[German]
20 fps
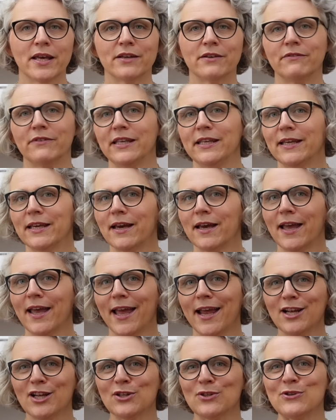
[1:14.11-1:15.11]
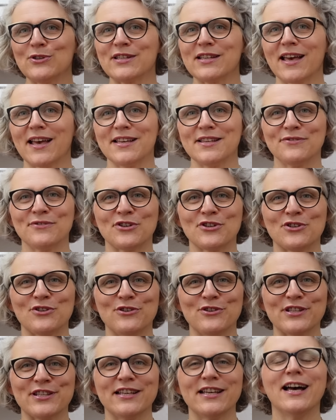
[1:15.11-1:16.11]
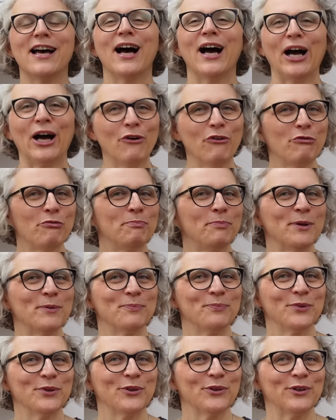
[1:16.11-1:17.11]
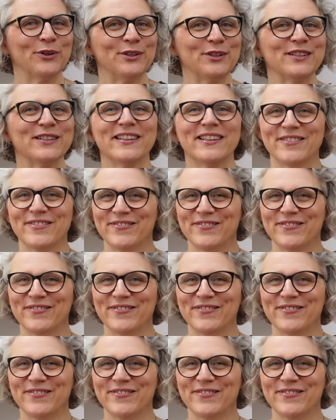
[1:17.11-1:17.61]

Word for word: wie ihr endlos Reißverschlüsse aufpimpen könnt.